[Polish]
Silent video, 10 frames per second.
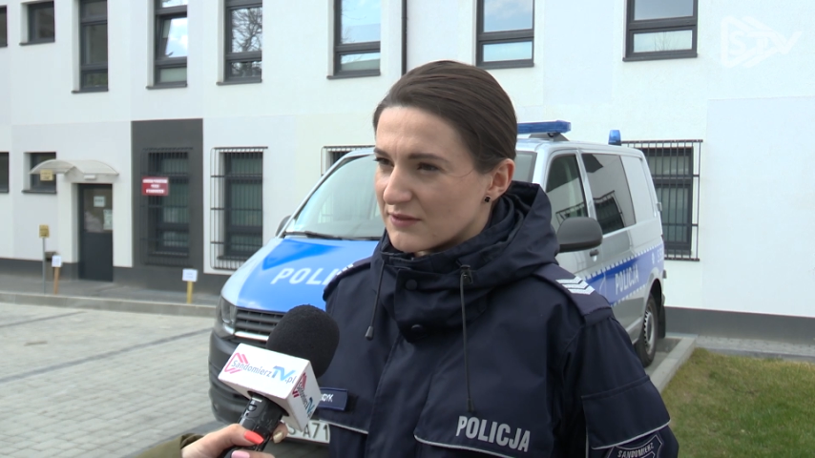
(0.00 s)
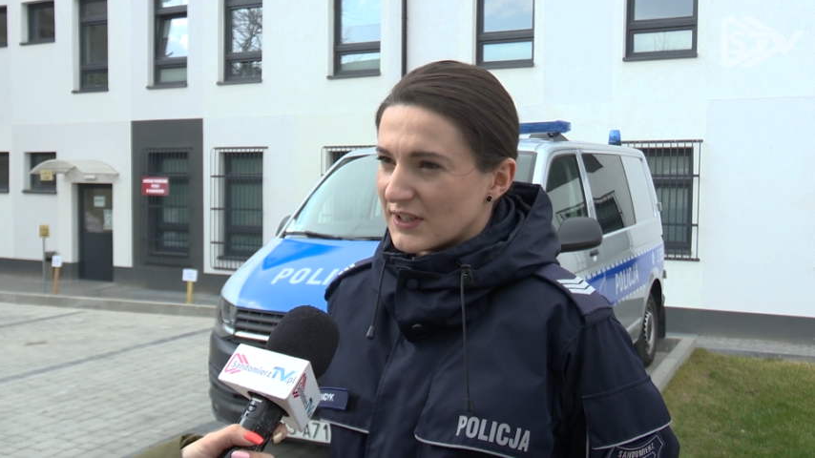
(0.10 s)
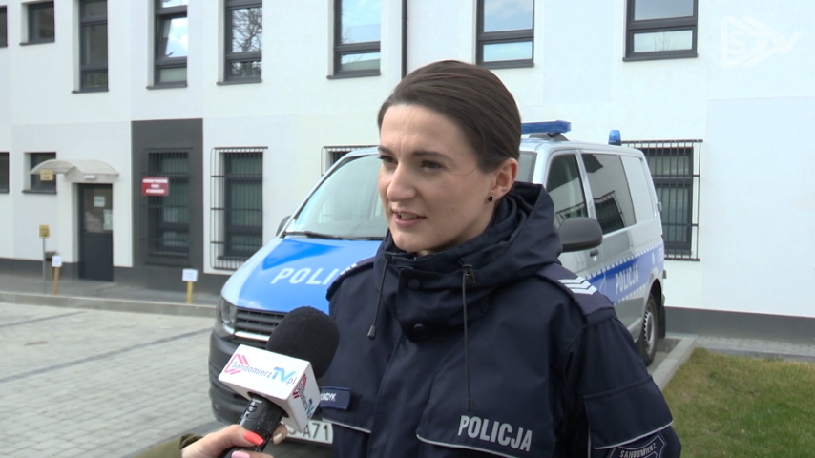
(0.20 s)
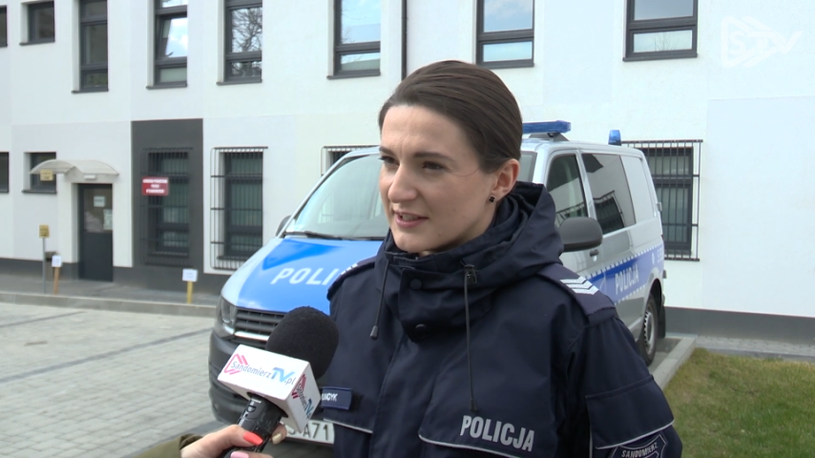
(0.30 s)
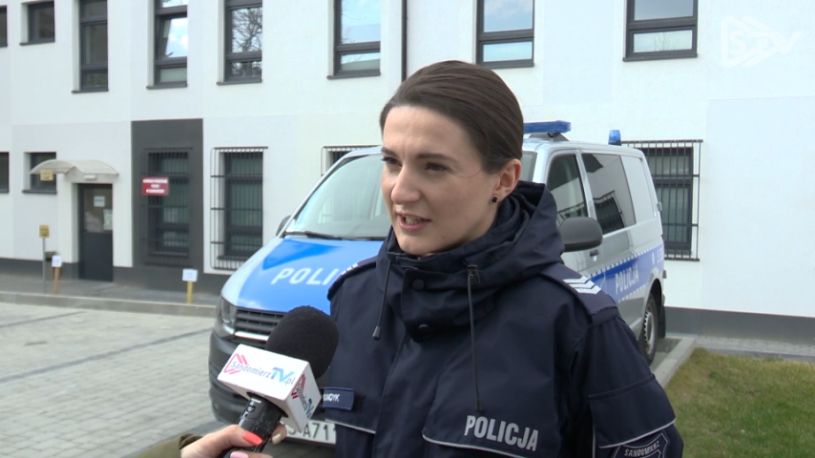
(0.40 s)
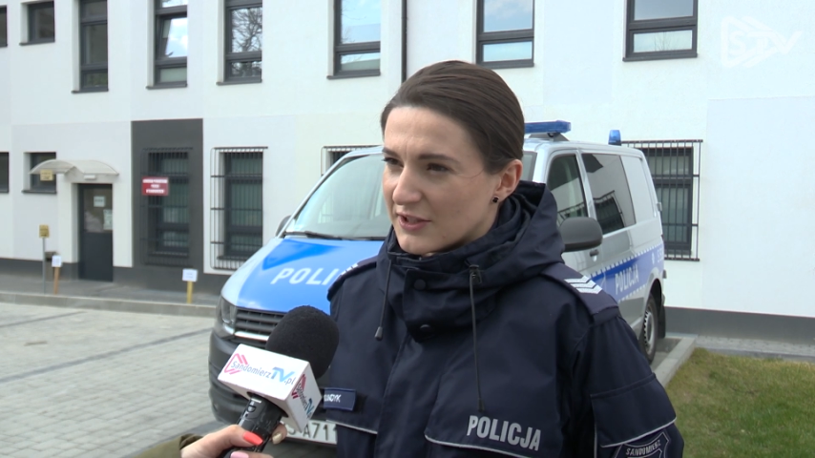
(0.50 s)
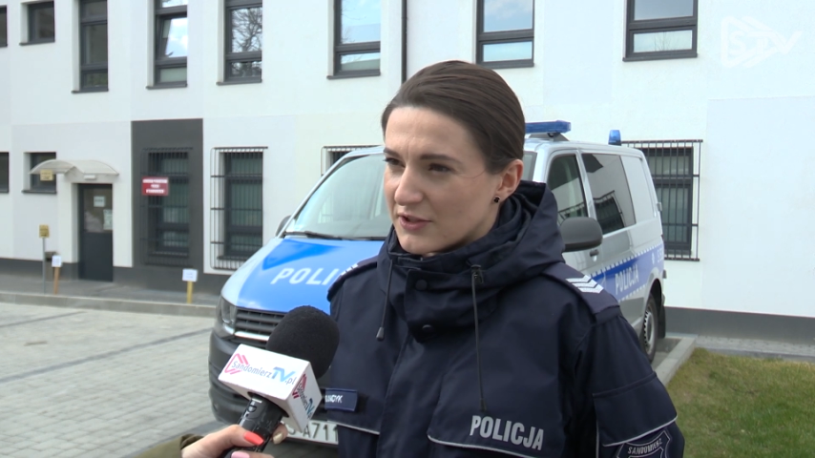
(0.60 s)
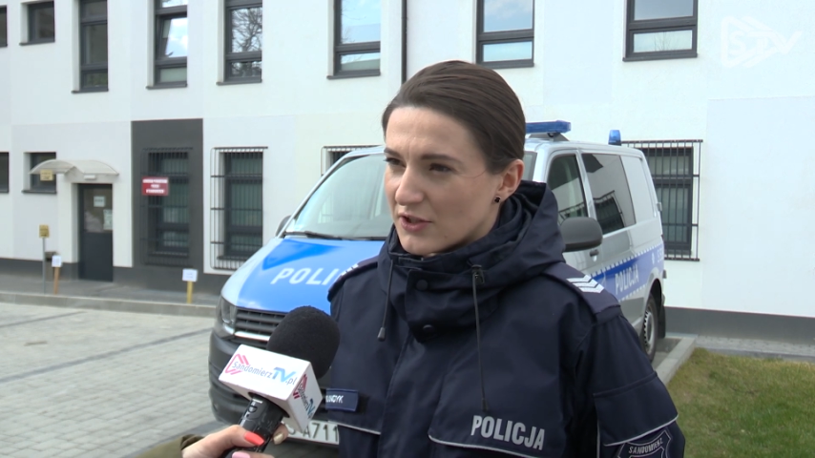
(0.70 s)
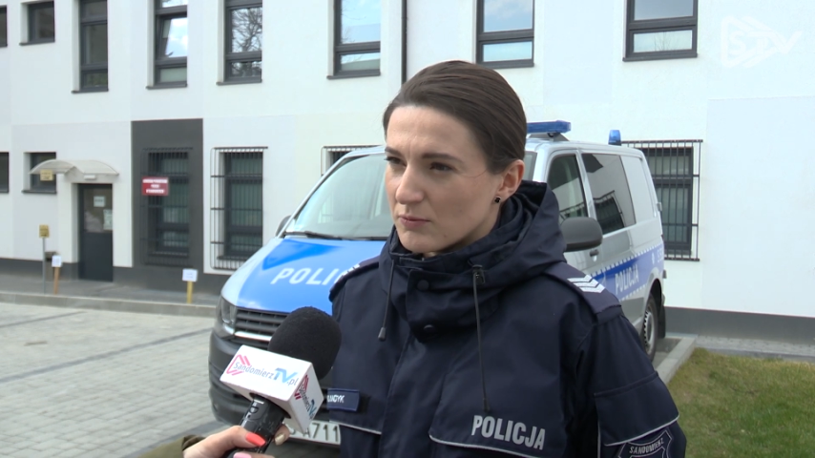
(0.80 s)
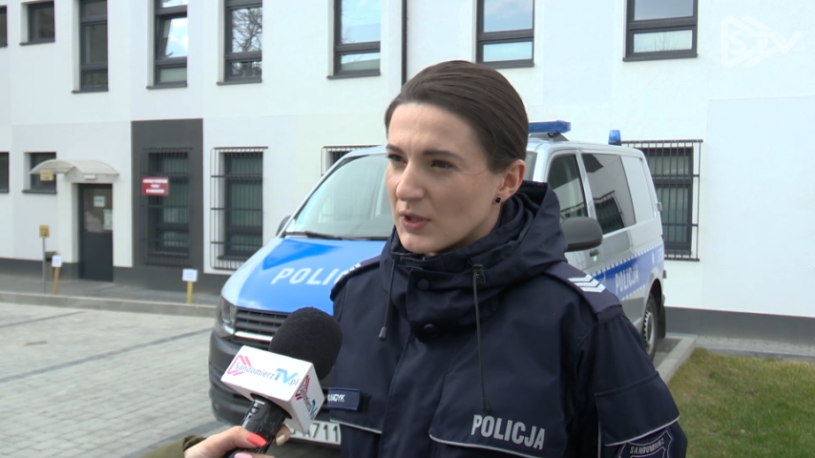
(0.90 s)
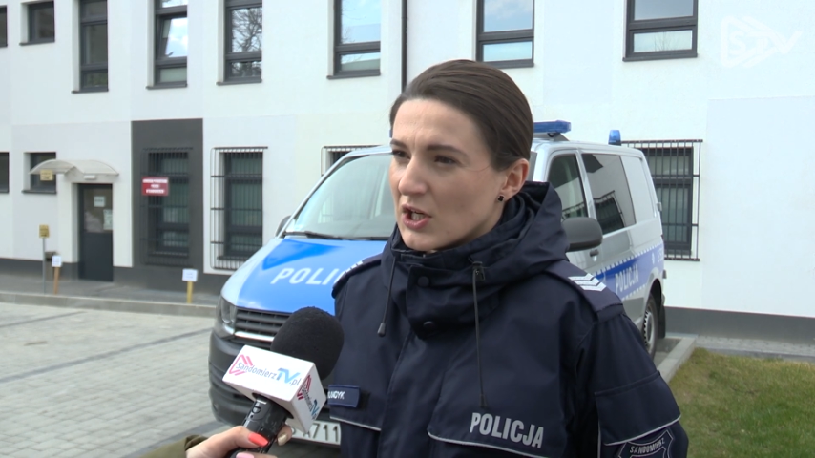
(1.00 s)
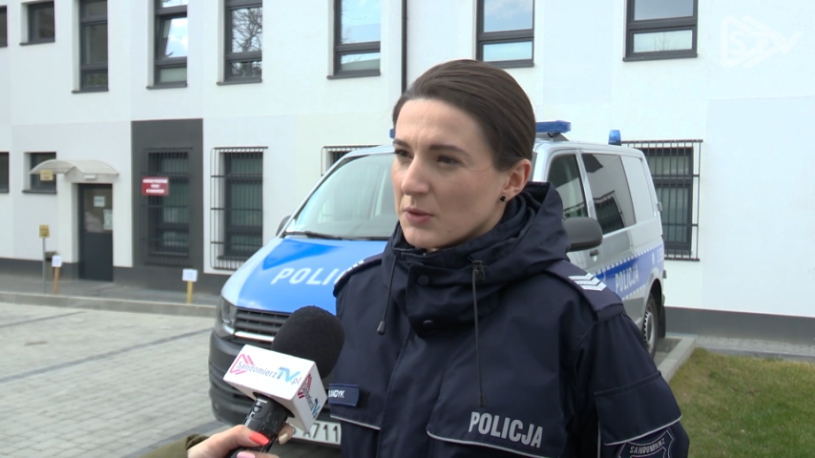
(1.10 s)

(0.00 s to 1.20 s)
kwarantanną